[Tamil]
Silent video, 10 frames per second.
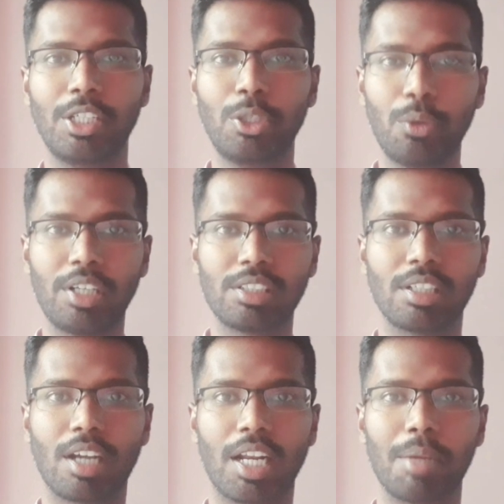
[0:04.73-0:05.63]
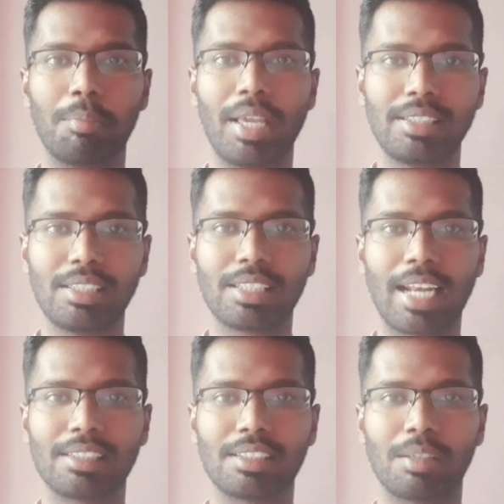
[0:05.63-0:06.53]
நியூட்ரிஷனுக்கான பேசிஸ்
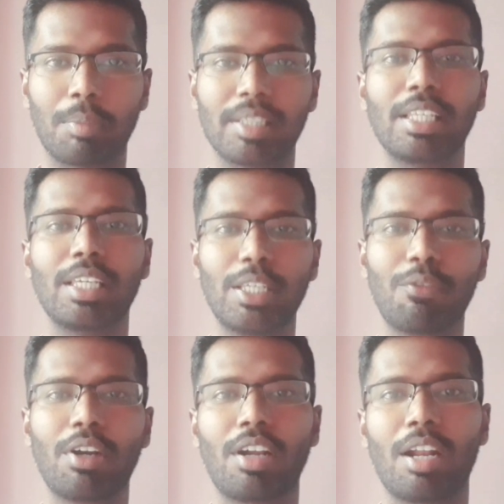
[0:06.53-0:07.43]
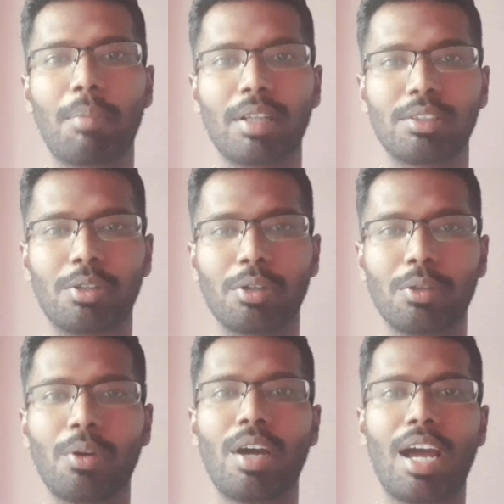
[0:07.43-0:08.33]
கிளாஸஸை பற்றி இவ்வளோ நல்லா பார்த்துட்டு
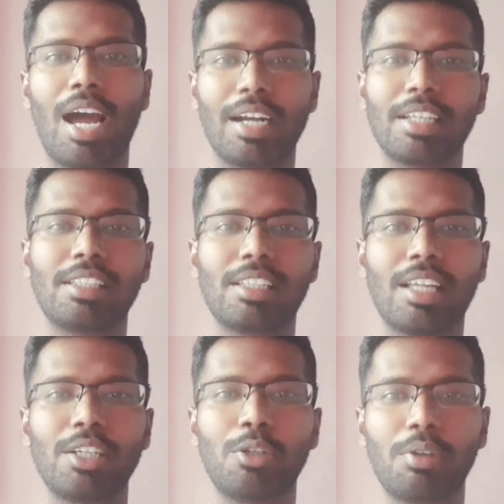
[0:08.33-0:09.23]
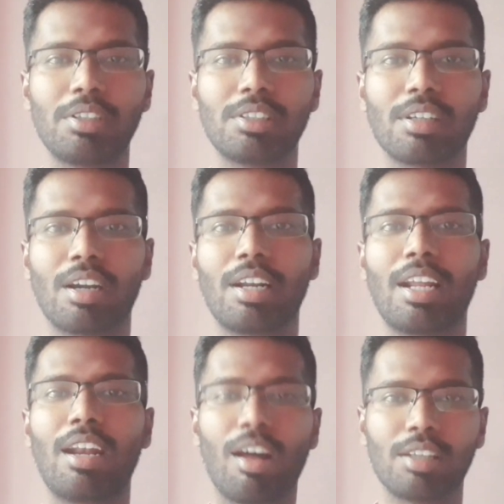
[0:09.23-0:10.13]
இருந்தோம் அண்ட் இதுதான் நியூட்ரிஷனுக்கான
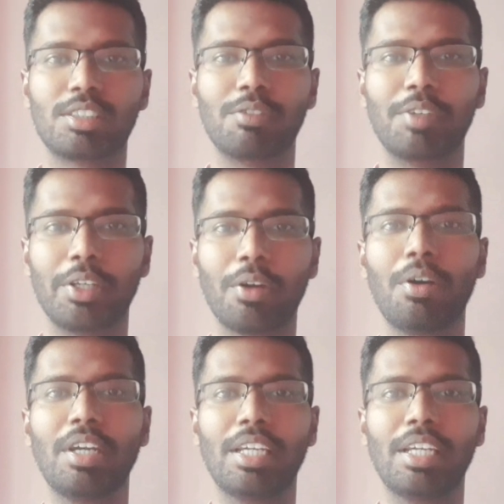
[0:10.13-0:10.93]
லாஸ்ட் வீடியோ